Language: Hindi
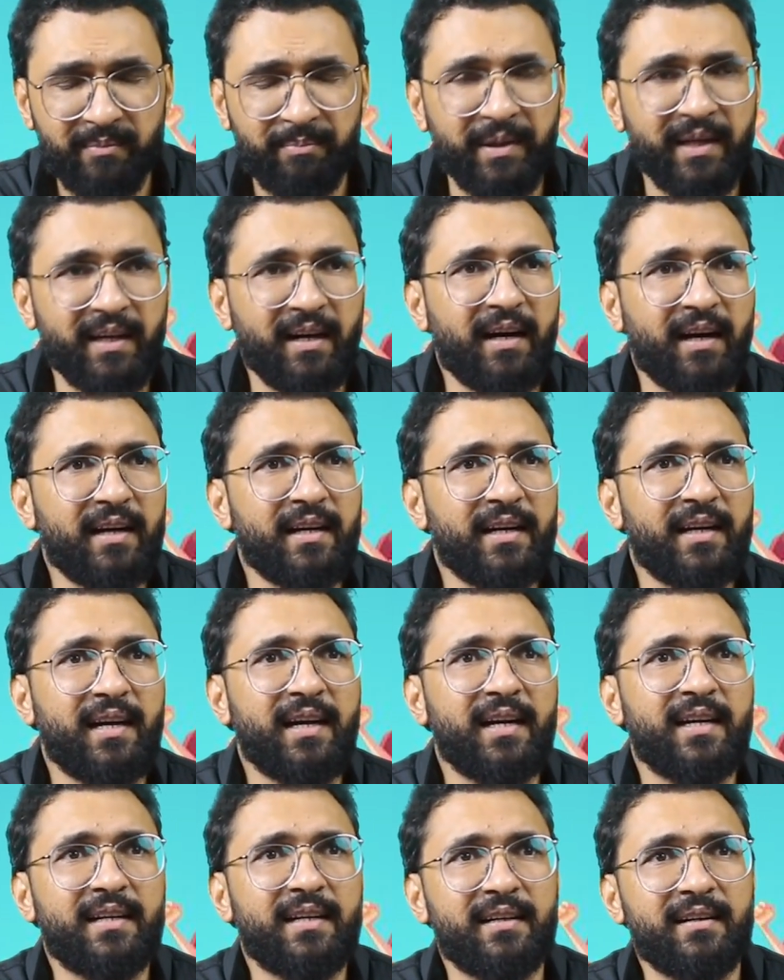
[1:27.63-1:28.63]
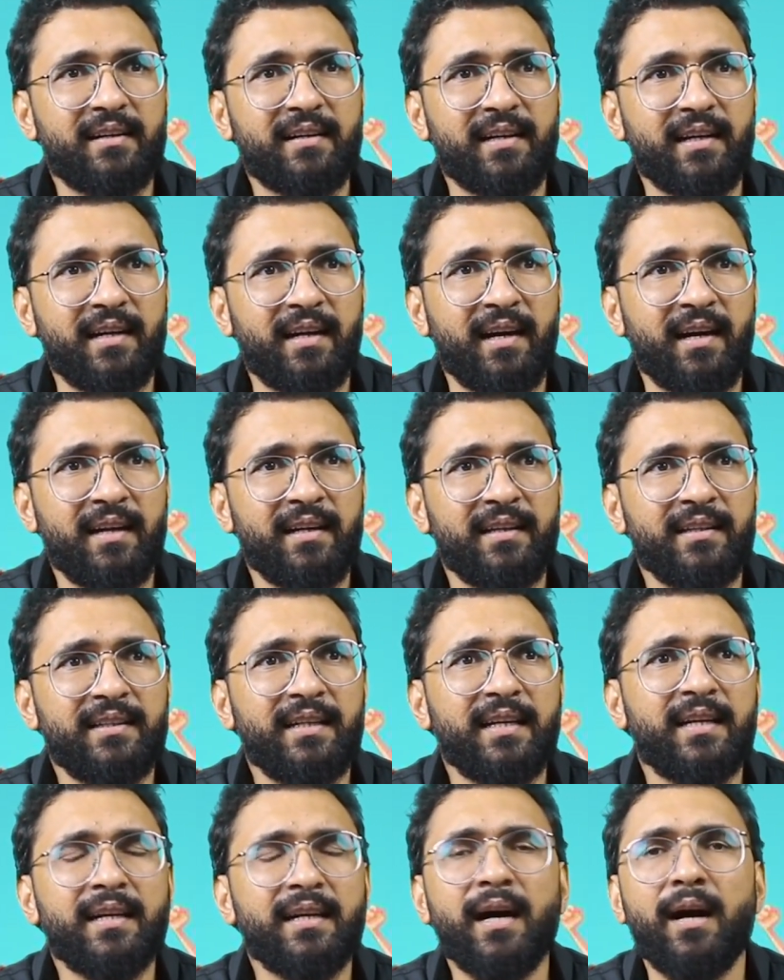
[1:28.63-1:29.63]
बना रहे हैं कर रहे हैं
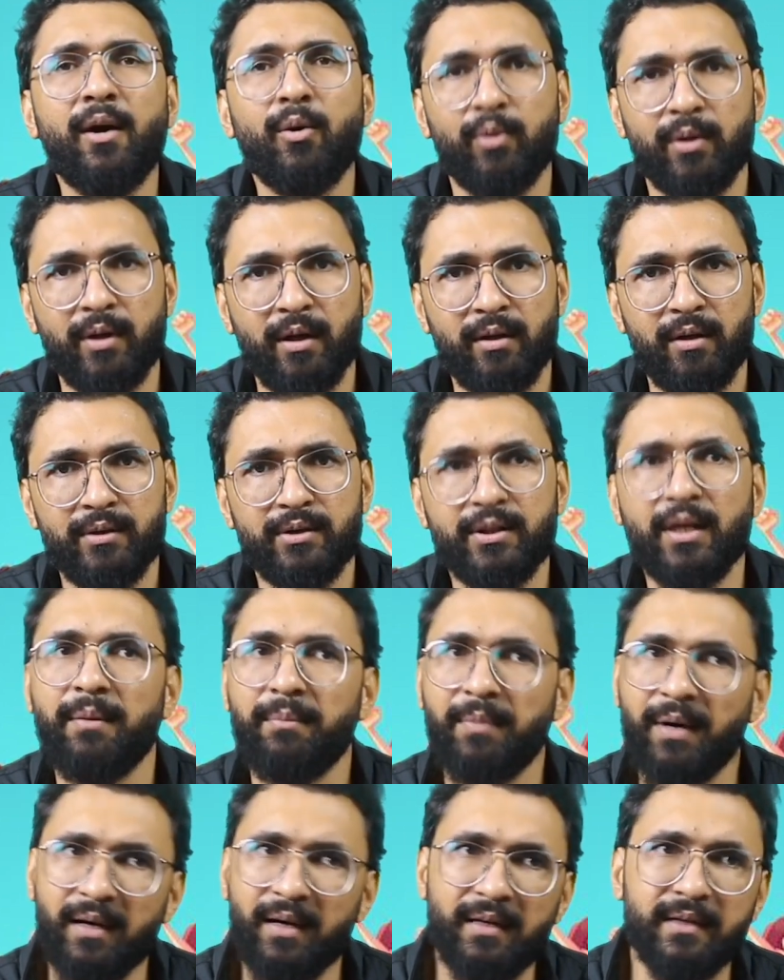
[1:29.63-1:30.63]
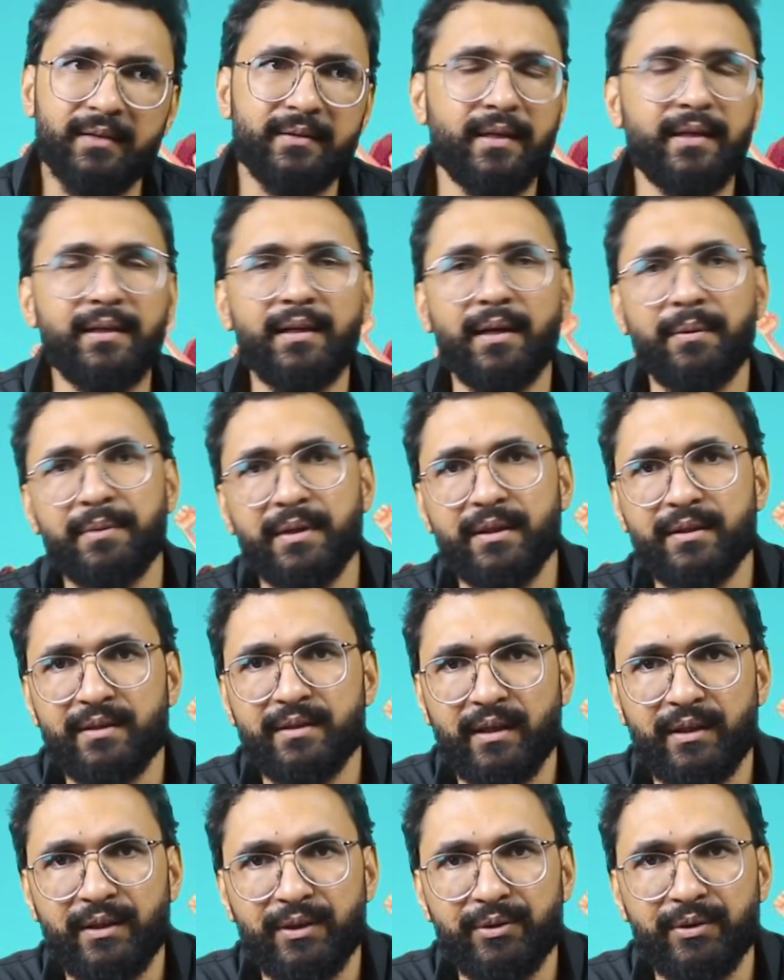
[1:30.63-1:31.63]
ये क्या होगा चले मान लेते हैं ये आपके
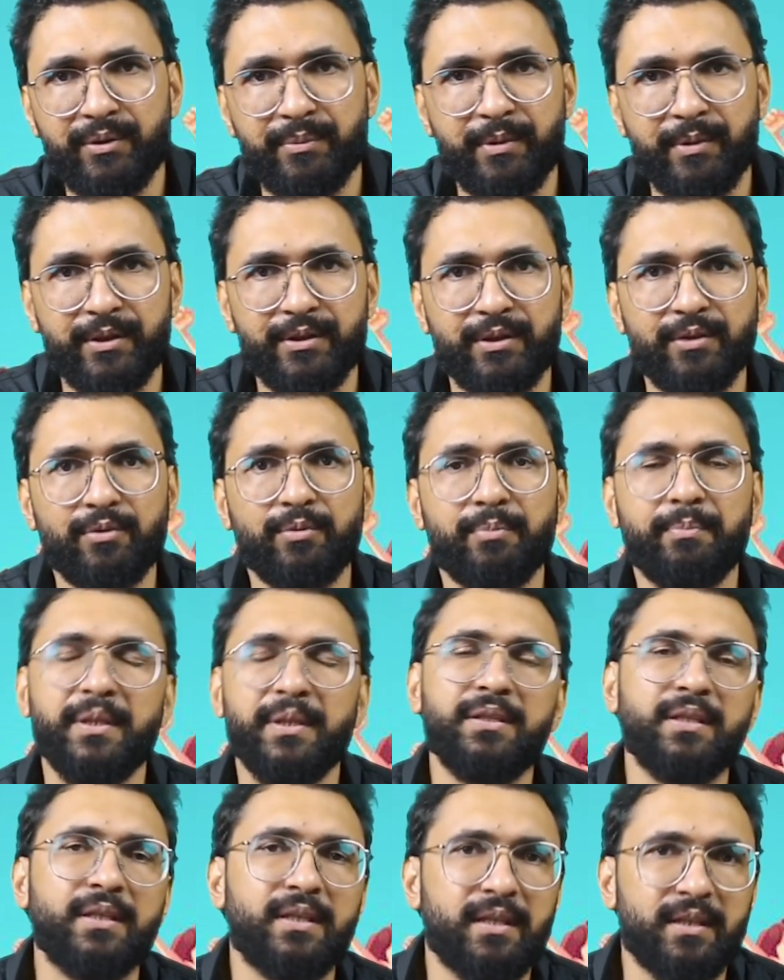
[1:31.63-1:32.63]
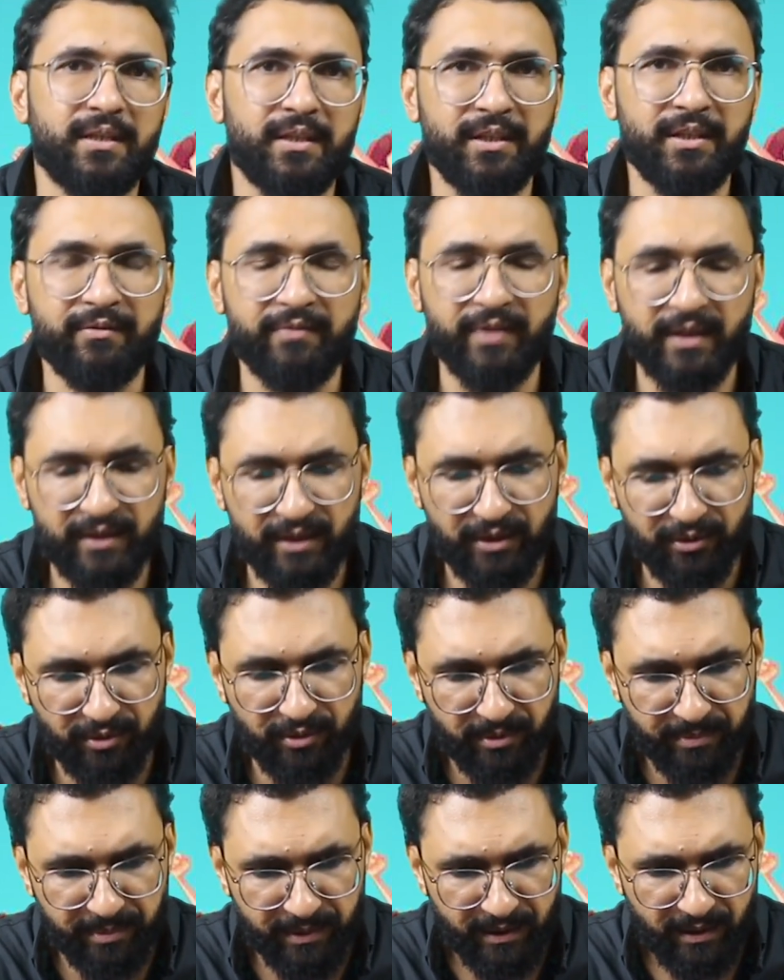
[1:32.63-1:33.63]
एनजाइटी और डिप्रेशन को बेहतर कर देंगे वक्ती
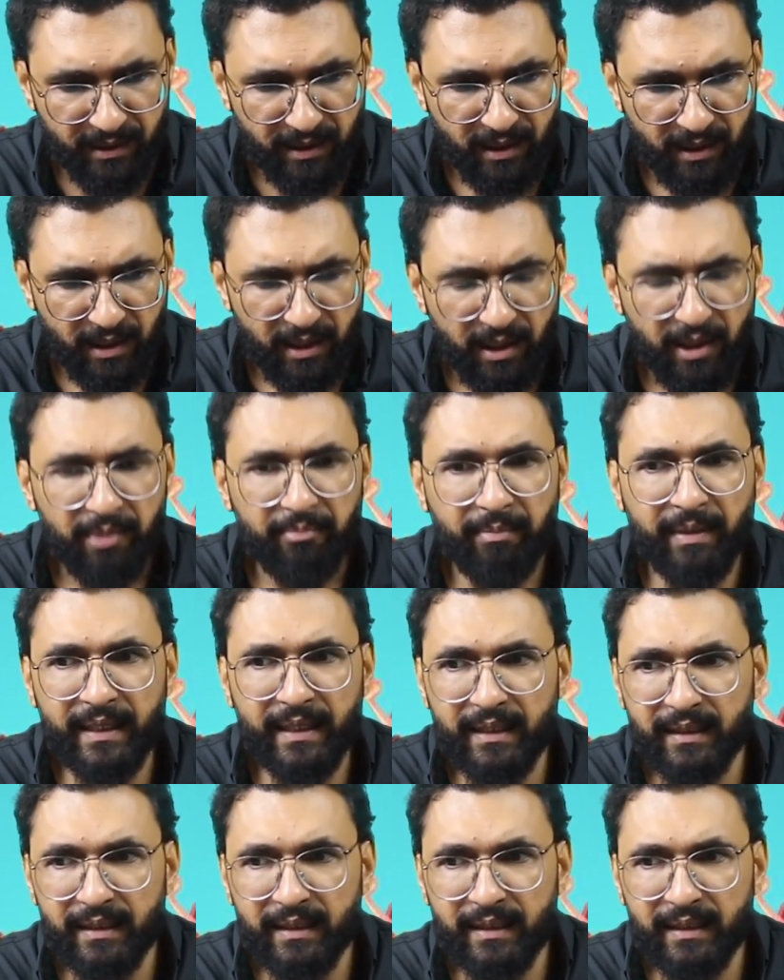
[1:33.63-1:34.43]
तौर पे मैंने